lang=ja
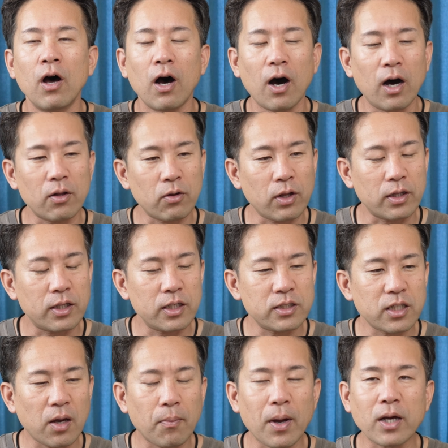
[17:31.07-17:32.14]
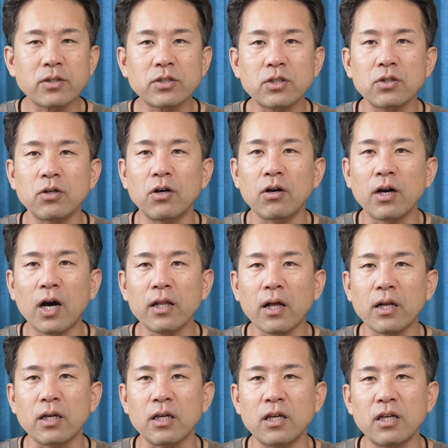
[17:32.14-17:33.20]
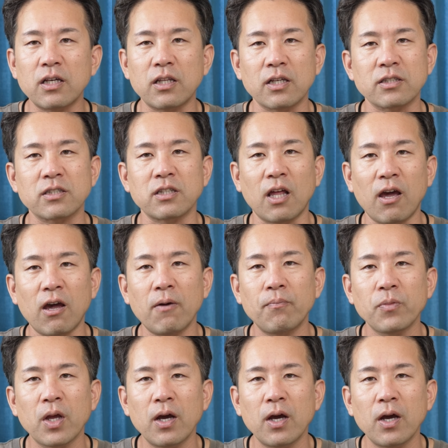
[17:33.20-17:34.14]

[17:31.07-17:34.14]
あのね、DJI m i X. 2かなりいいですね。